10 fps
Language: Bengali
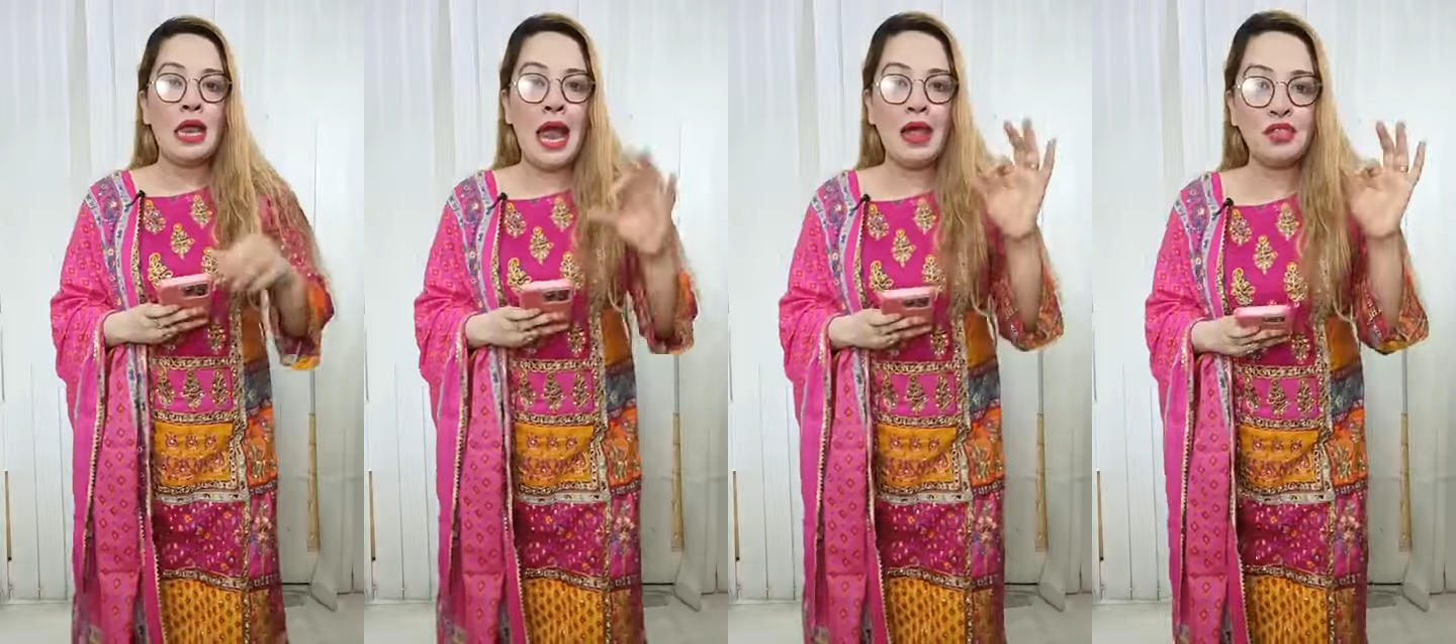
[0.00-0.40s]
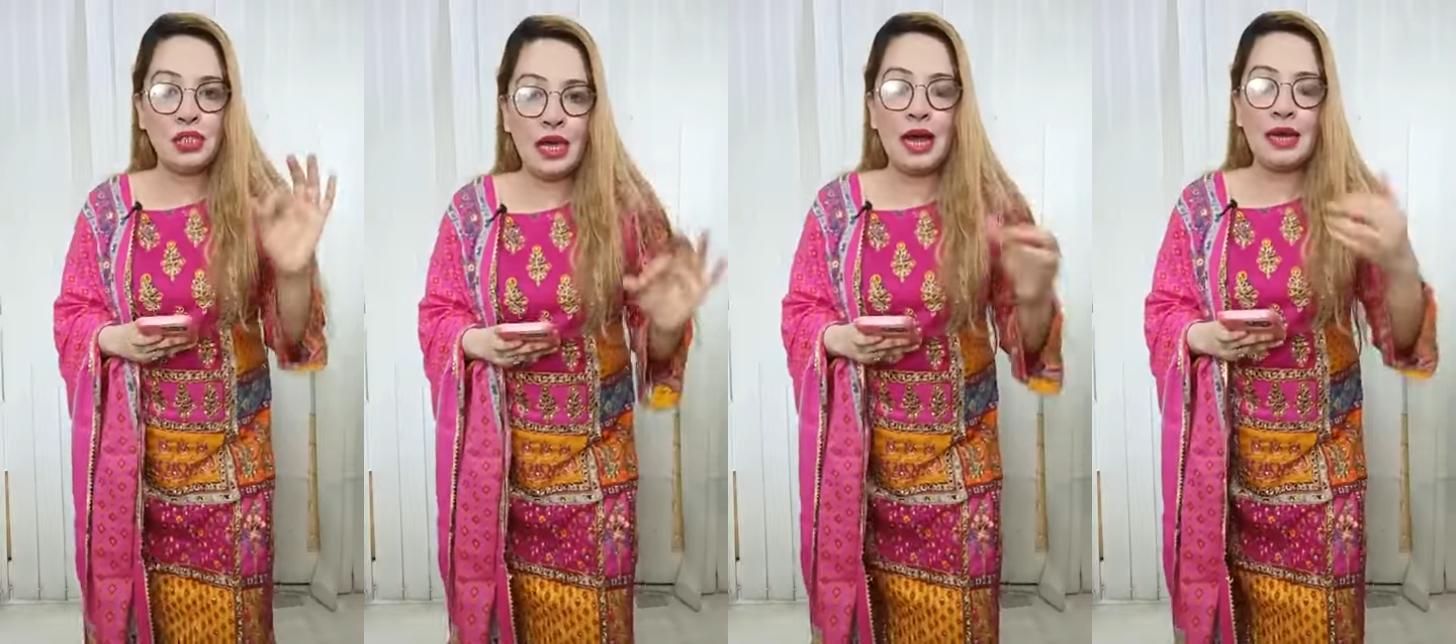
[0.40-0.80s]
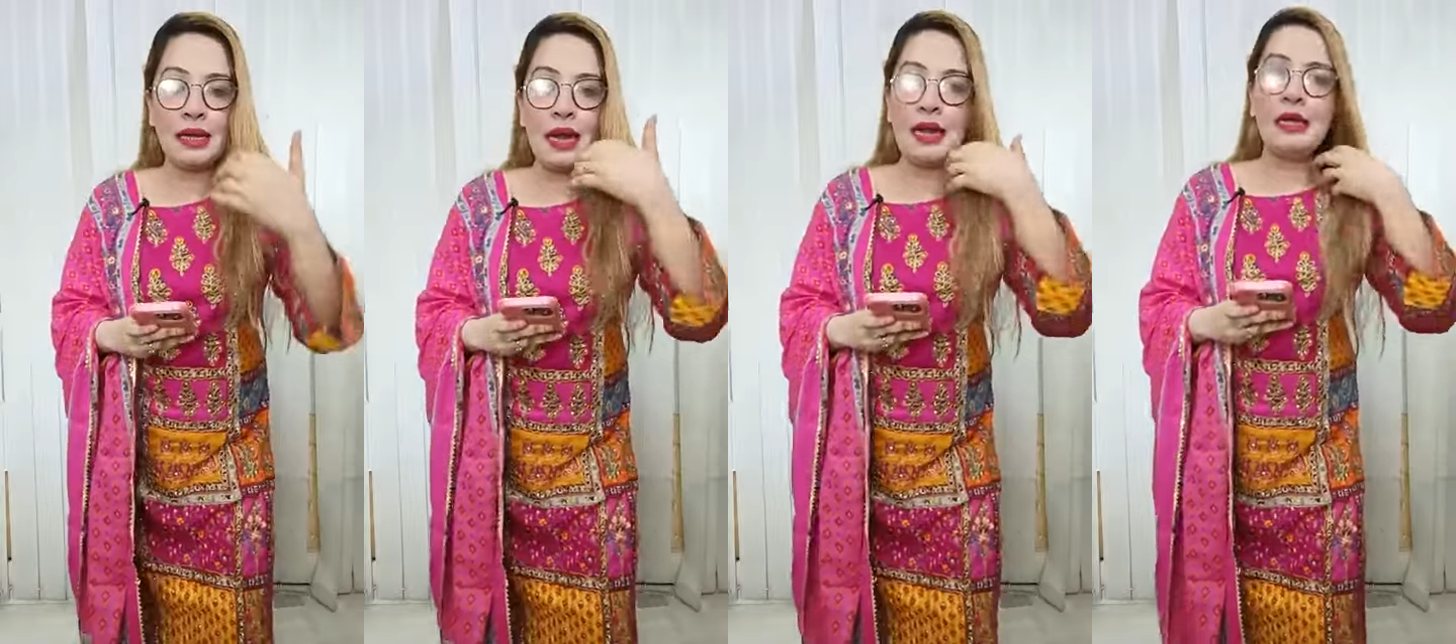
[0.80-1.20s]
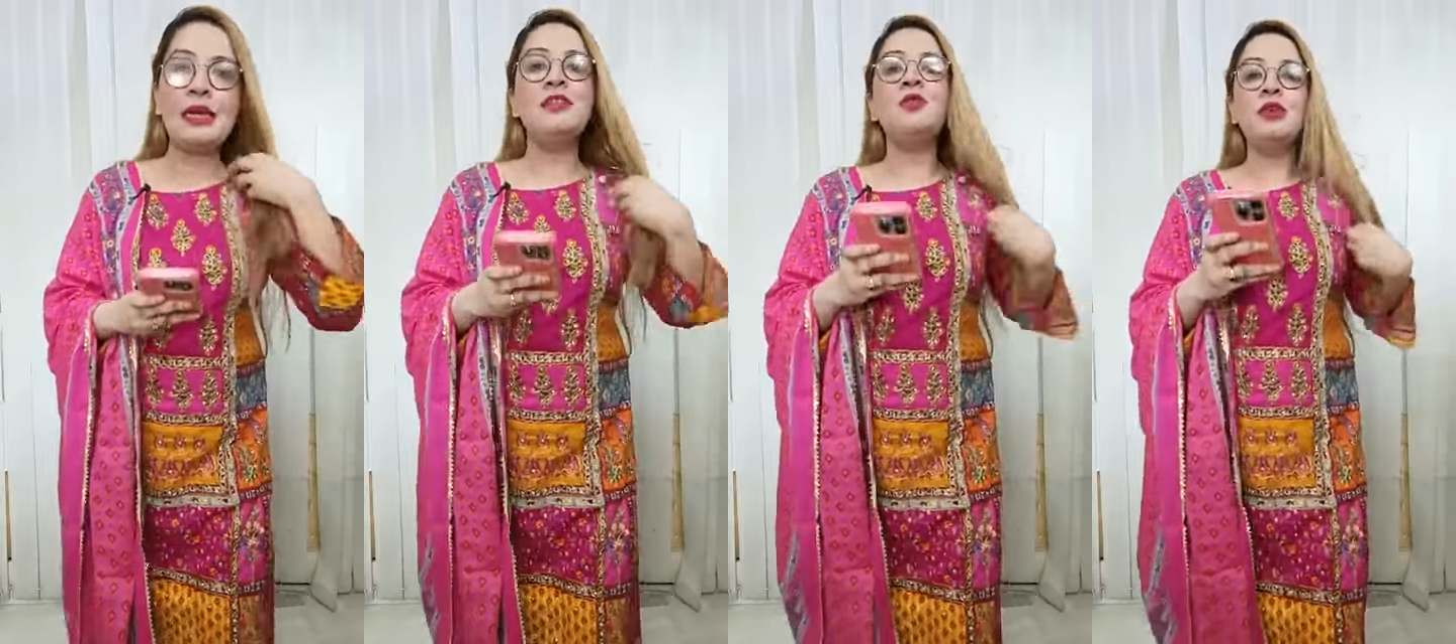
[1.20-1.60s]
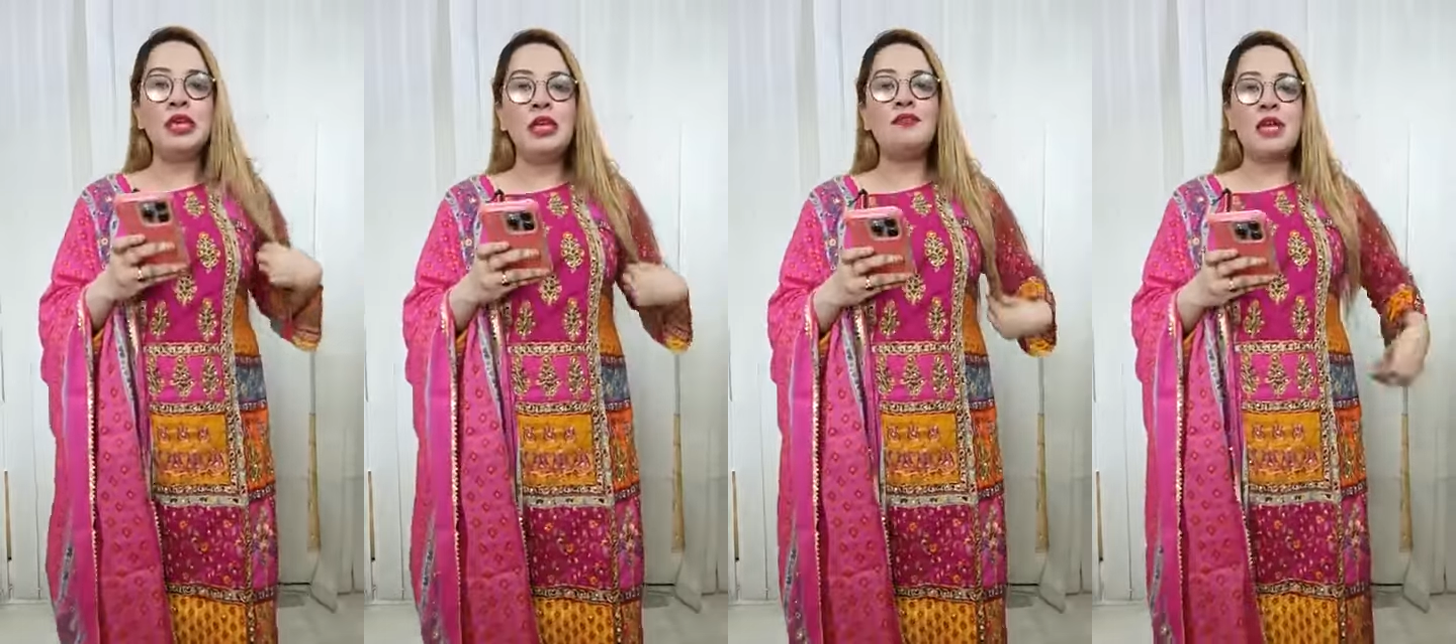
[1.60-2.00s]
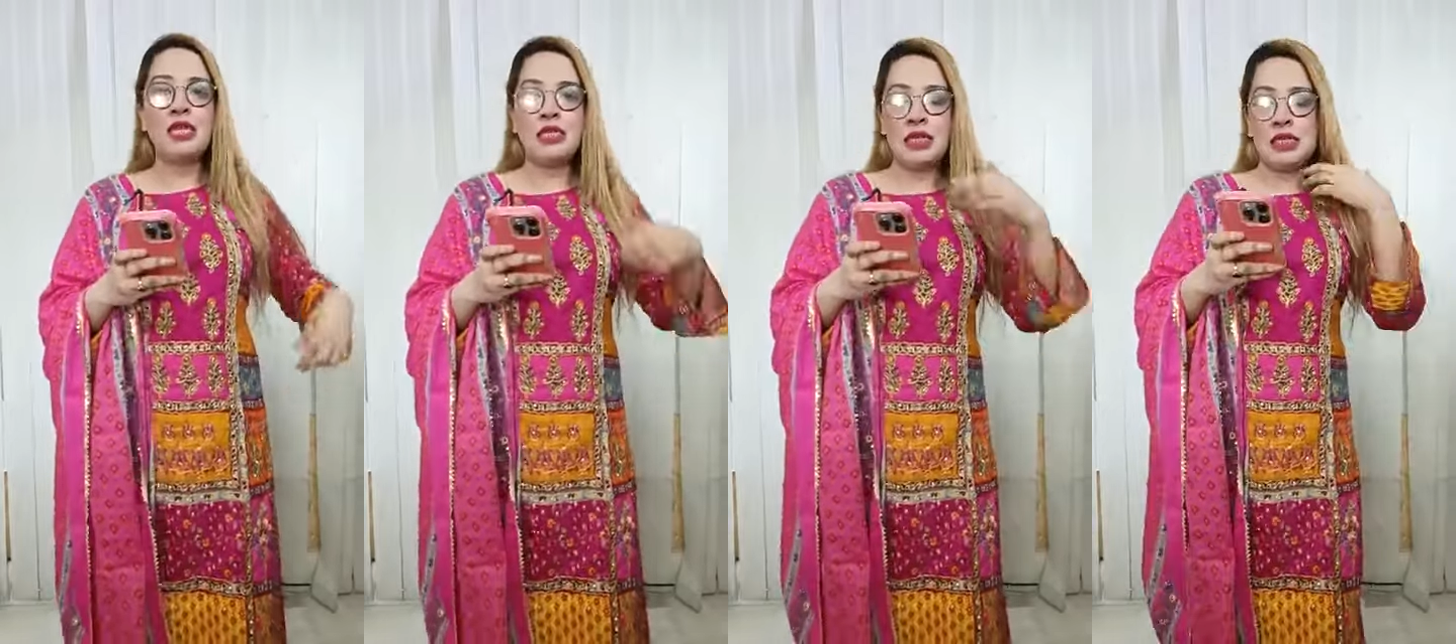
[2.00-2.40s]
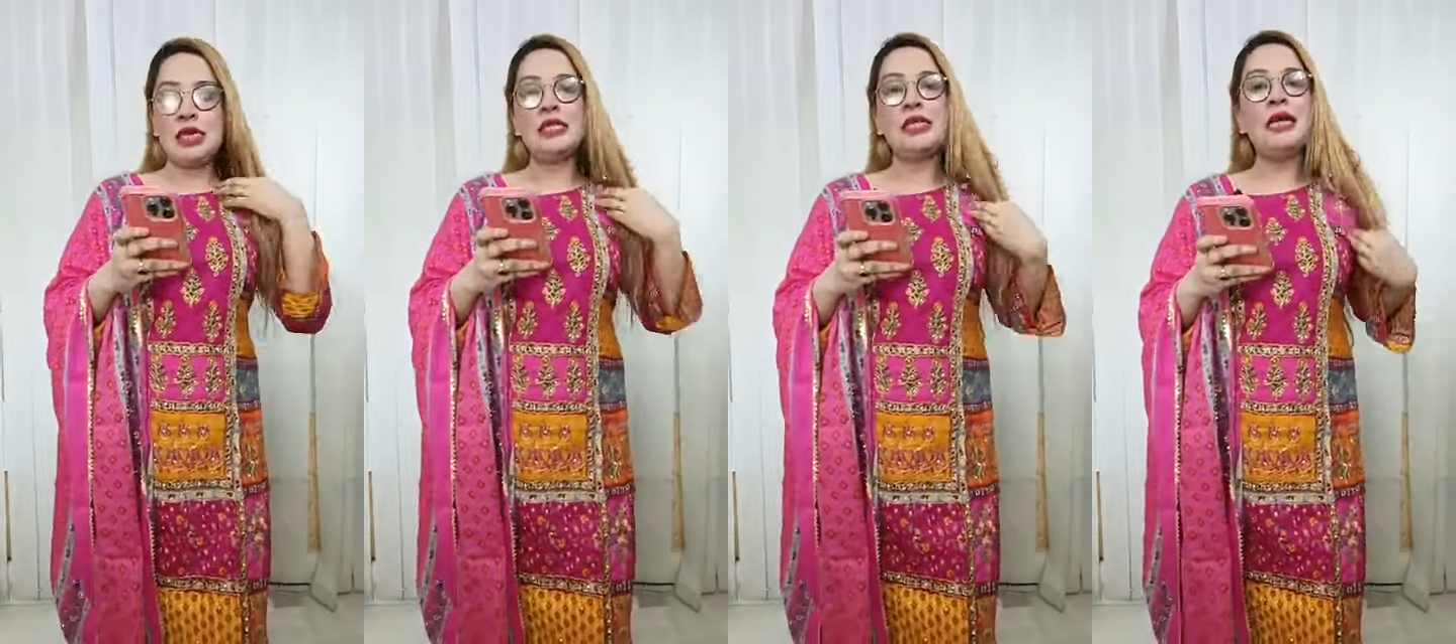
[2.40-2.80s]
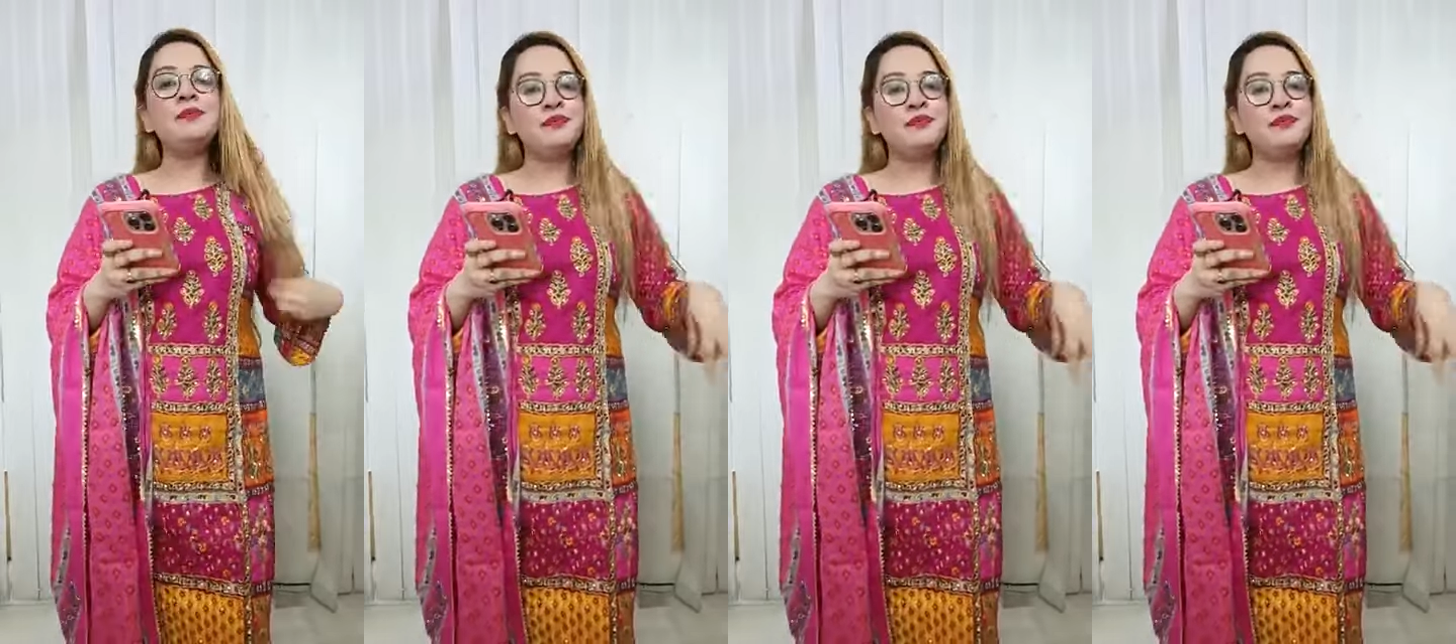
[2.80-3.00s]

লাইভ শেয়ার কেয়ারে কিন্তু গিফট আছে ঠিক আছে